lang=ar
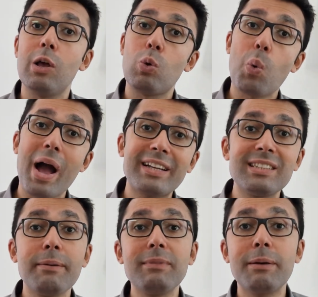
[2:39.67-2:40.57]

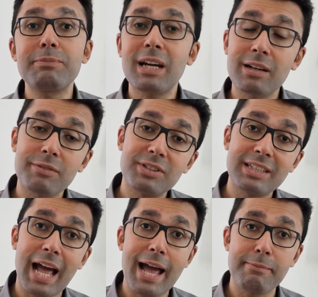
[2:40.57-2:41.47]
وأجسامنا بتعرف
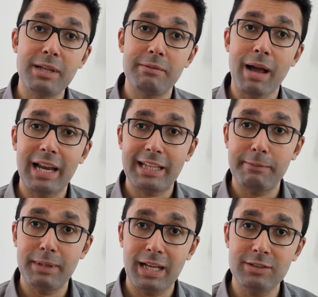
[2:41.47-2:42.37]
تتعامل مع
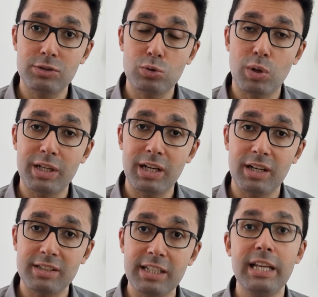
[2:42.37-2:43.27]
الكميات
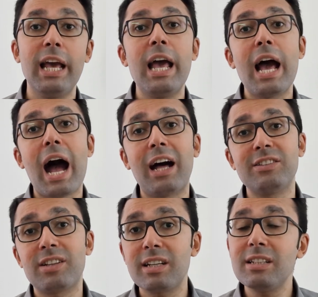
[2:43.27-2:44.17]
الصغيرة دي عن
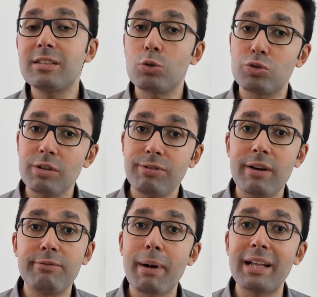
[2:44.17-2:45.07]
طريق توظيفها
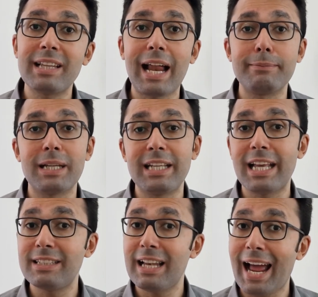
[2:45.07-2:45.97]
في بعض
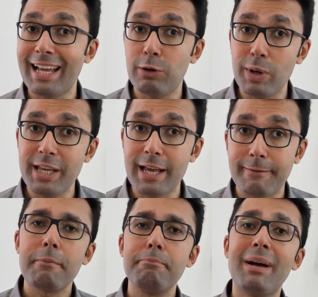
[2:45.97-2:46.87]
العمليات الحيوية
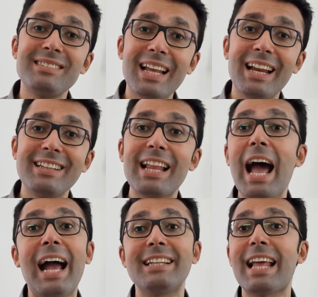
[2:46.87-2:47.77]
مثلا
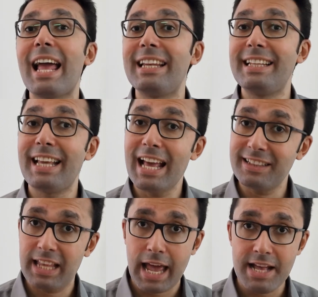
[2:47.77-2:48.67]
أحد
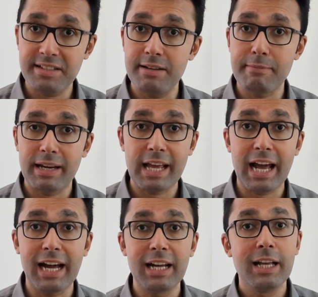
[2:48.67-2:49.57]
آليات جهاز
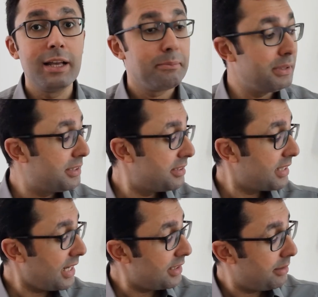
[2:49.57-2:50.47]
المناعة
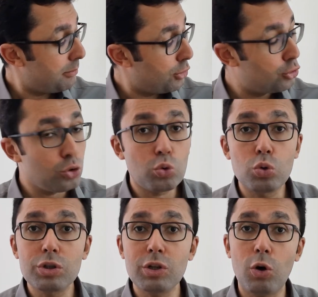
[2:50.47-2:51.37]
بتستخدم
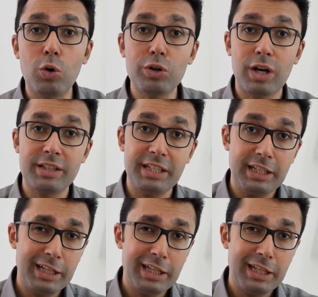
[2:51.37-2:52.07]
الشقوق الحرة دي